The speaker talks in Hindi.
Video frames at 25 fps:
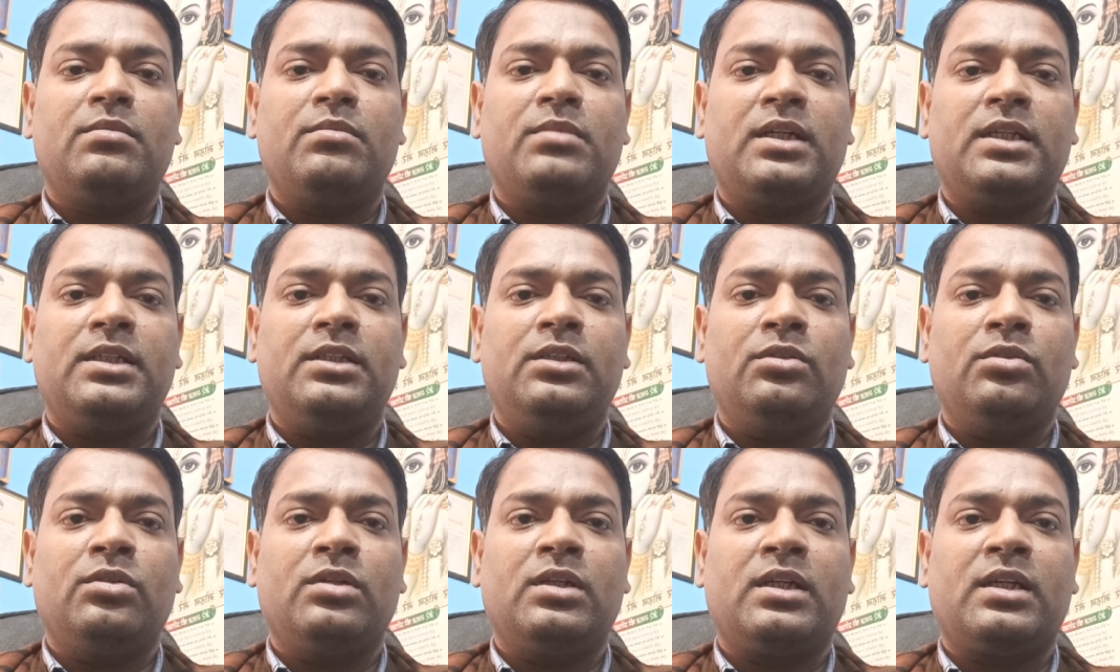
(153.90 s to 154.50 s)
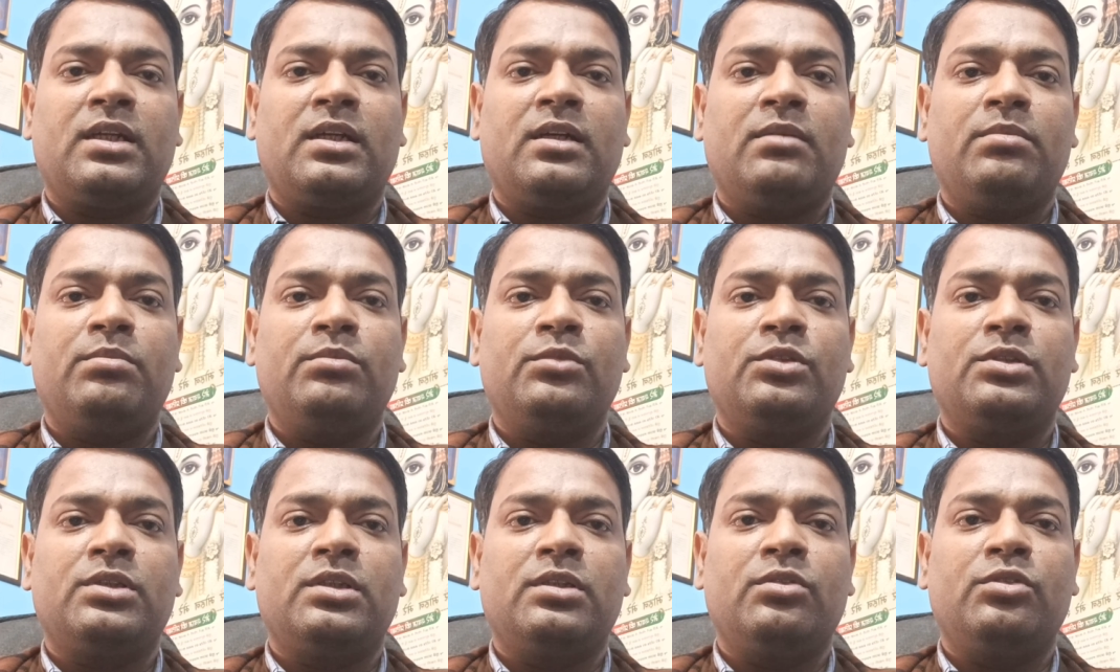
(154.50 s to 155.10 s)
भाइयों अगर आप
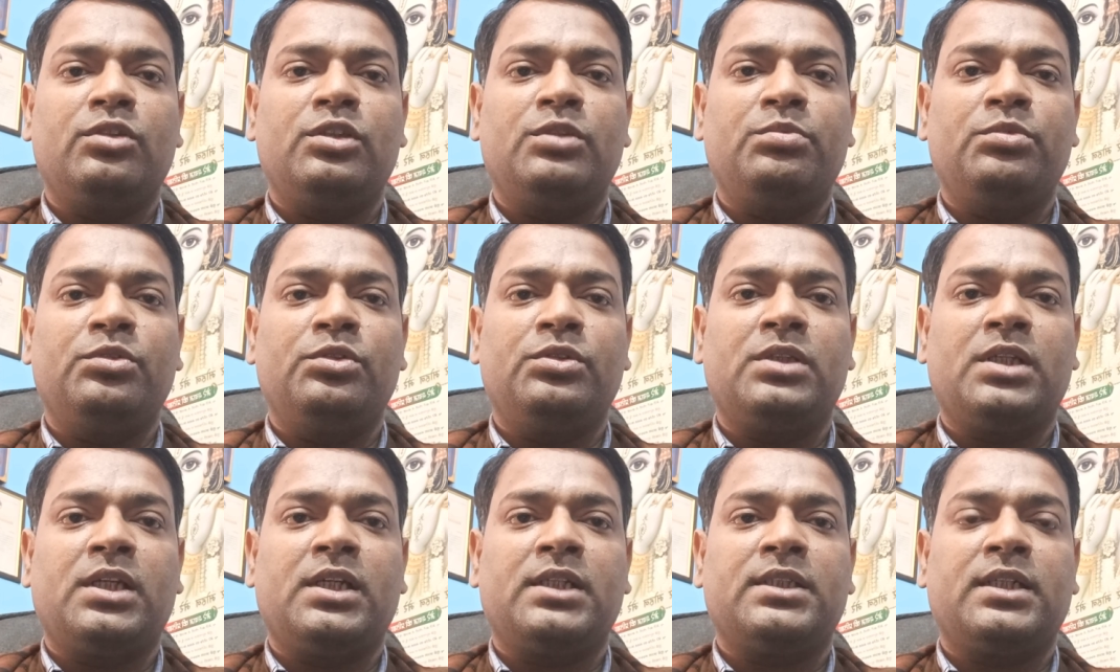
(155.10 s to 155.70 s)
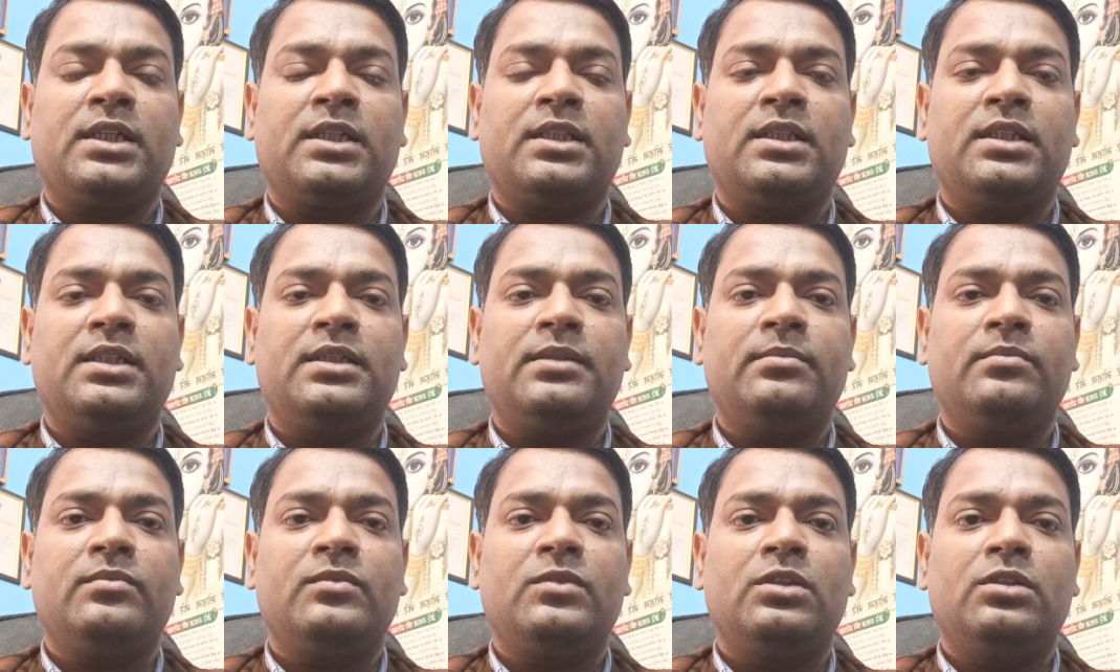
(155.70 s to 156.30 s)
मुझसे कुछ पूछना चाहते
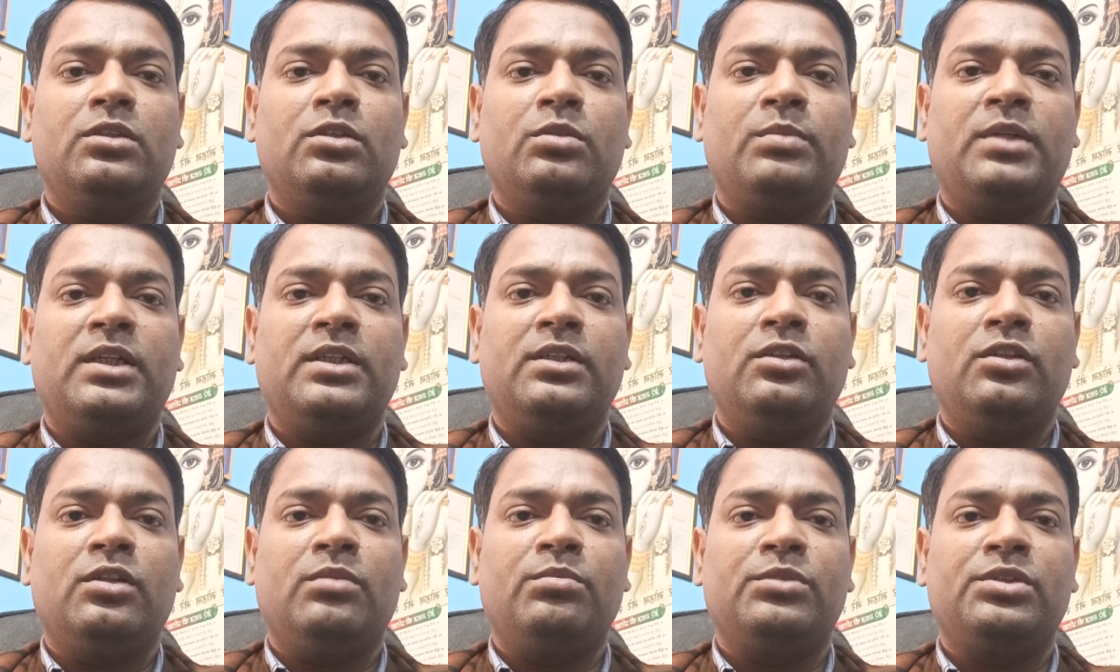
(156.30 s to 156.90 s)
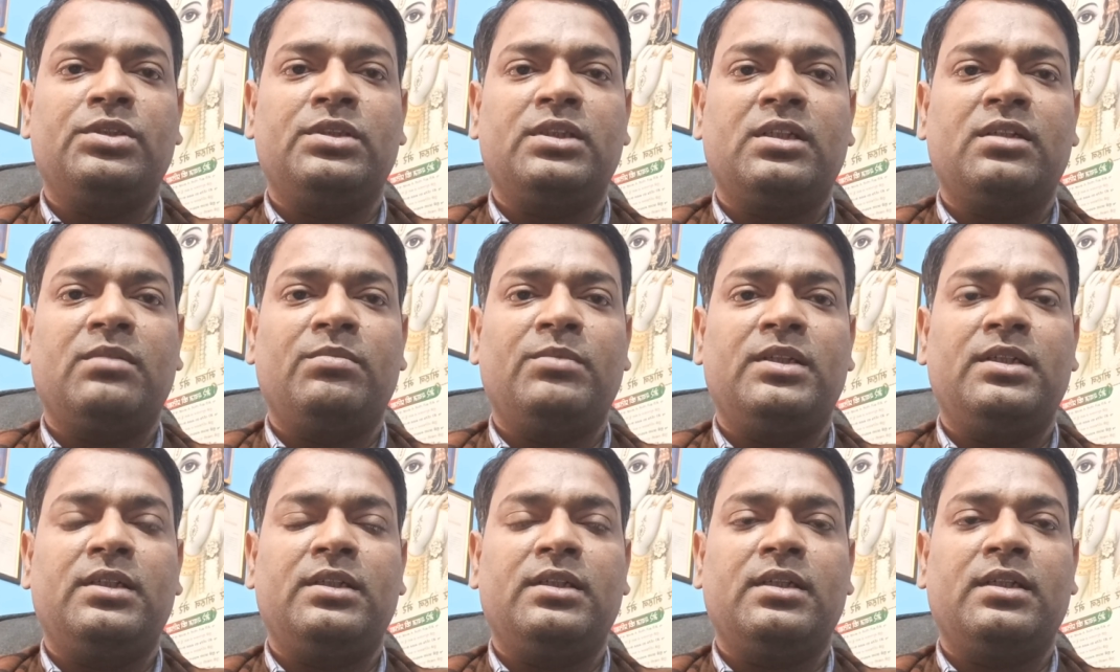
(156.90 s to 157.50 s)
हैं भाइयों मुझसे
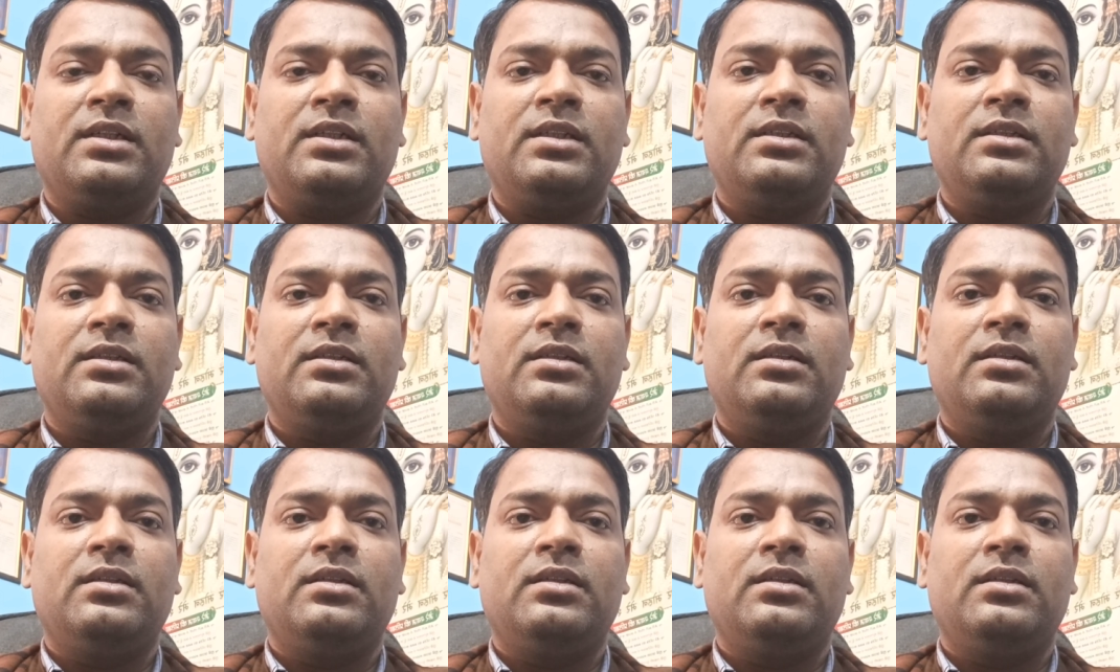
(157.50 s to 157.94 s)
कमेंट करें